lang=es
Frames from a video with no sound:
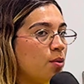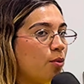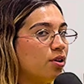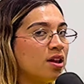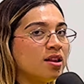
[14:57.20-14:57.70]

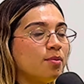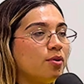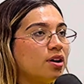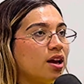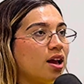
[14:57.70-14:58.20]
importante
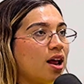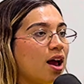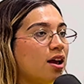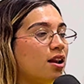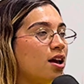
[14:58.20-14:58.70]
porque
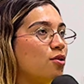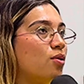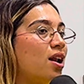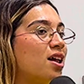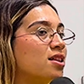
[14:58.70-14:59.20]
le
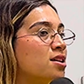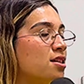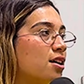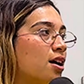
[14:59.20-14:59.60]
ayuda a las niñas a